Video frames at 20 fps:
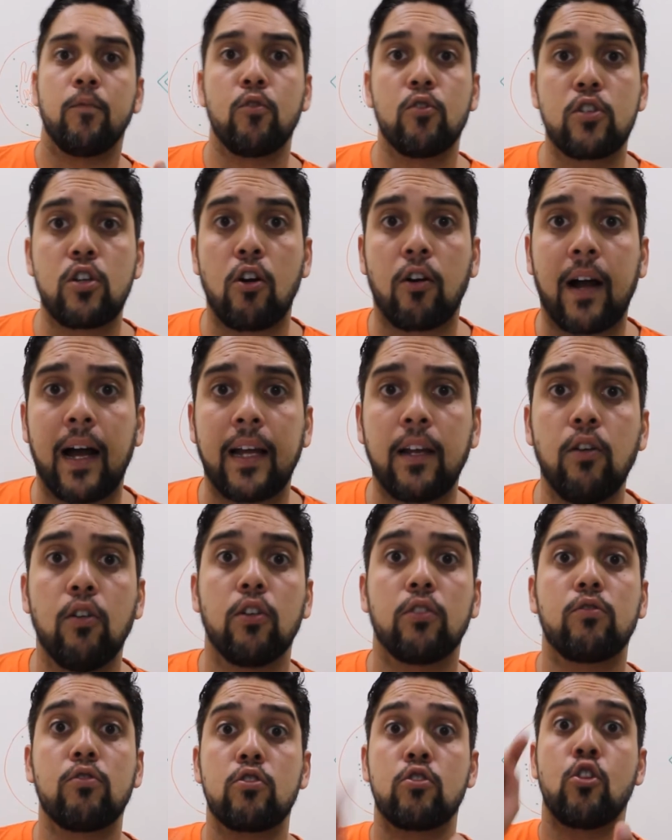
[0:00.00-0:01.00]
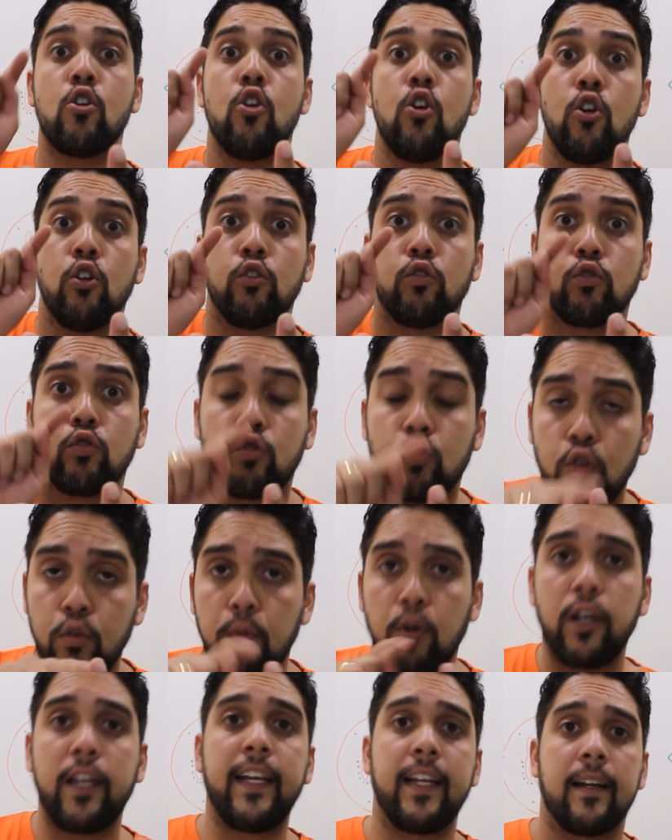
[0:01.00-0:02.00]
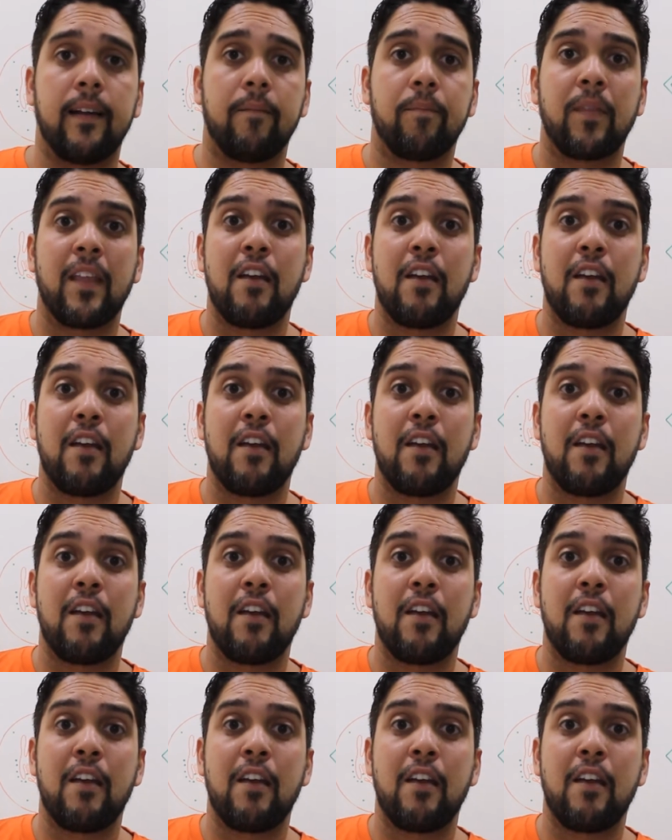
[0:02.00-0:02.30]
Nos eucariotos, tubulina.